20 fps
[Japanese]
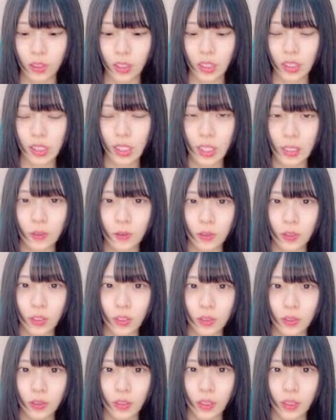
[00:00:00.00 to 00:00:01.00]
れが最後の1
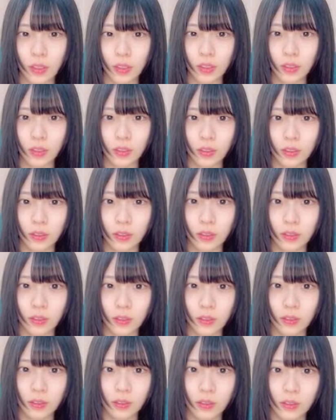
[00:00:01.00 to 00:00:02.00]
個だよ
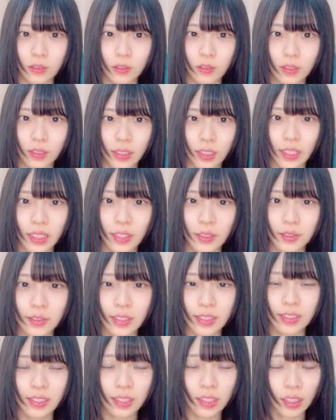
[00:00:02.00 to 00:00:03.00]
いい子
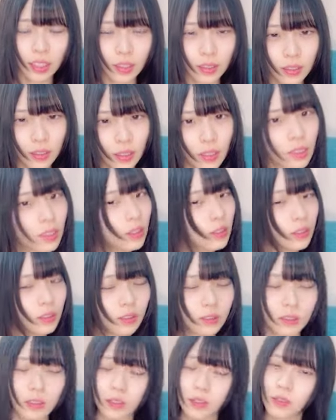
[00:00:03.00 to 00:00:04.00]
にしてたら
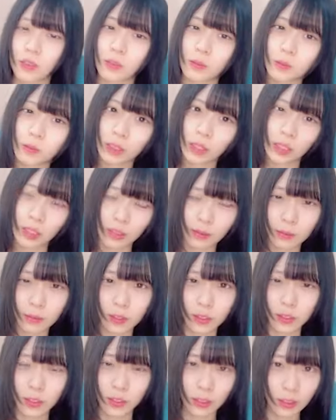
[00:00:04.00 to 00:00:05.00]
うんちょっと無理かも
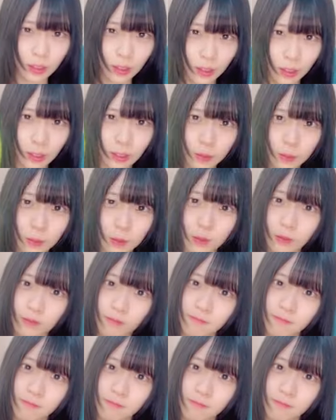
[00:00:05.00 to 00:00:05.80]
しれないかも